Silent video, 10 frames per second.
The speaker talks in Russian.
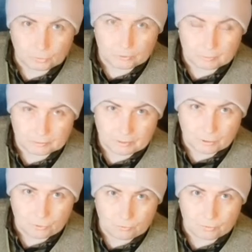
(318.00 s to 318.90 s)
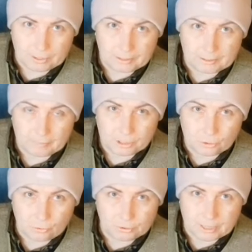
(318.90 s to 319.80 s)
у внуков подворовываю, они там
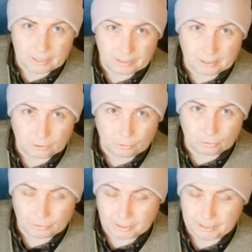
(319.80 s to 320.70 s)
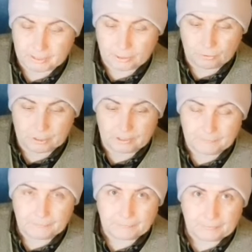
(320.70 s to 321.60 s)
рисуют, какие-то отходы у них
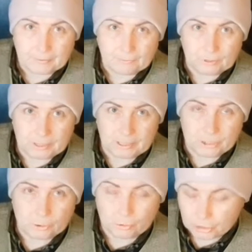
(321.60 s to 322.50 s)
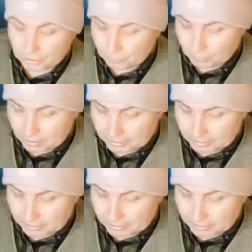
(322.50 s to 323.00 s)
остаются. Вот эти листочки